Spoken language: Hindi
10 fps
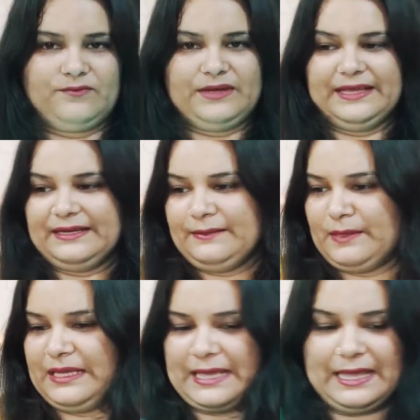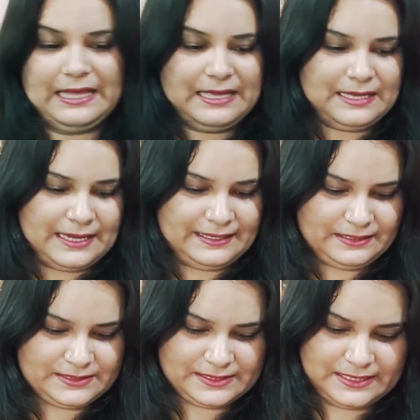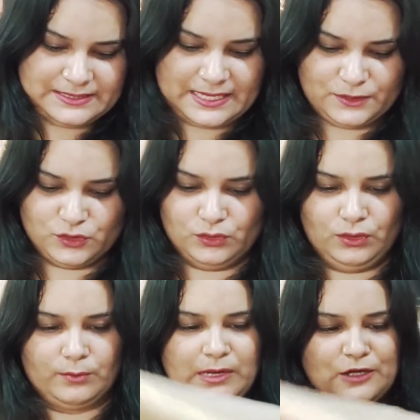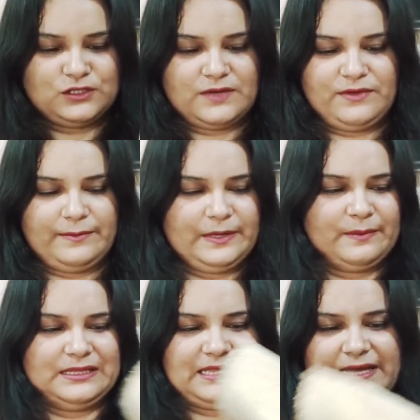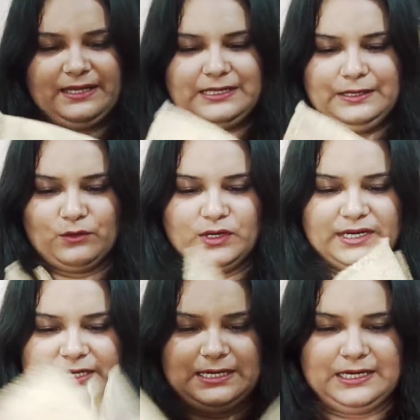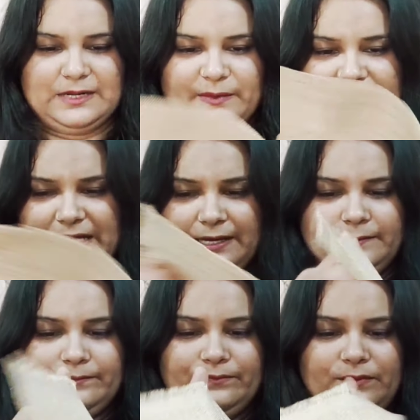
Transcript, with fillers: फ्लेयरी भी है एंड इसके साथ जो ब्लाउज का फेब्रिक मिलता है ये गोल्डन कलर का मिलता है